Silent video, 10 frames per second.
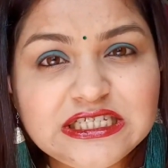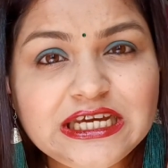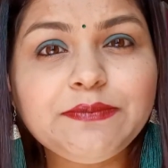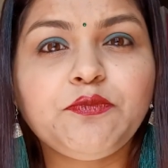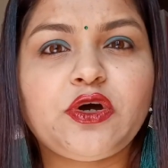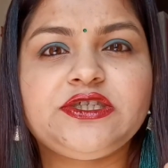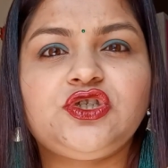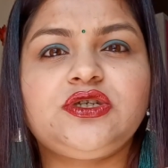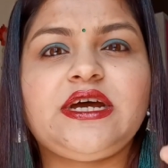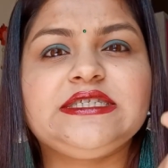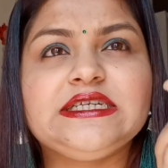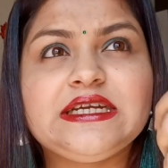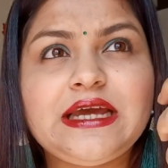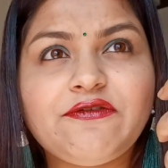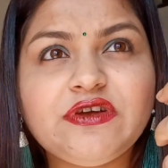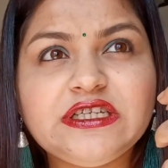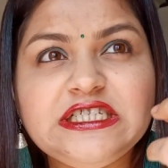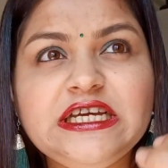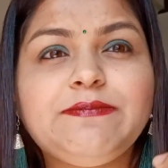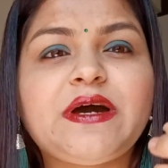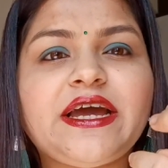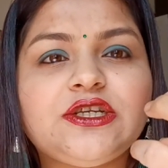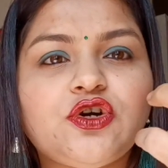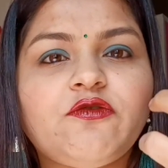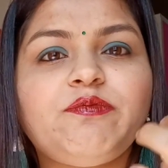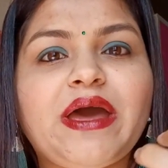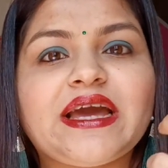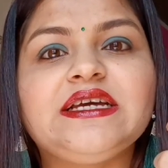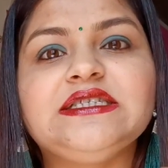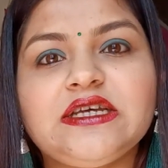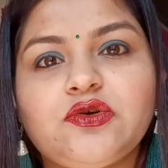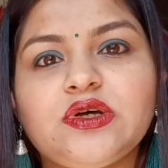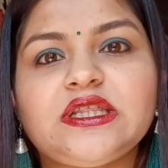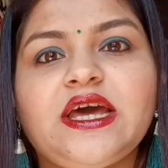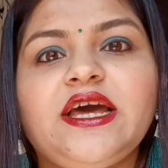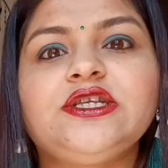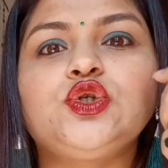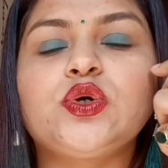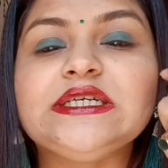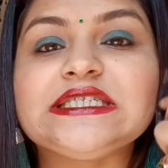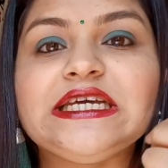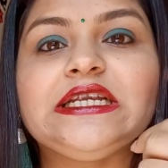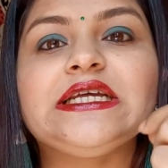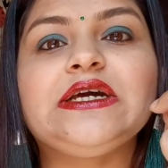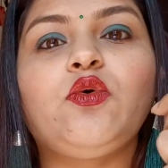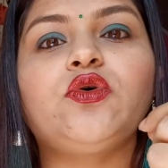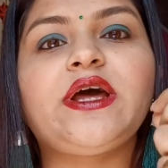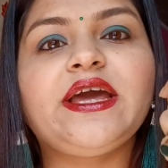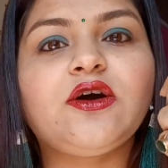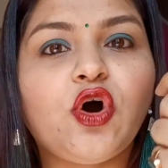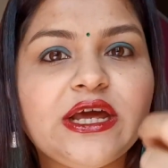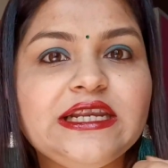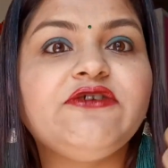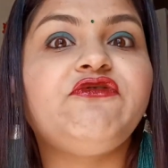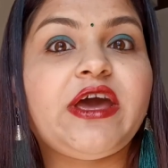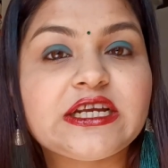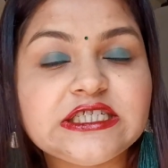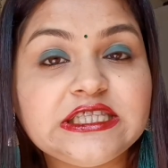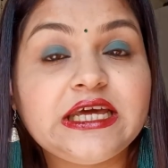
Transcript: डीप मॉइस्चराइजर या फिर डीप काइंड ऑफ पैक की जरूरत है जो कि स्किन को ना एक ऑयली इफेक्ट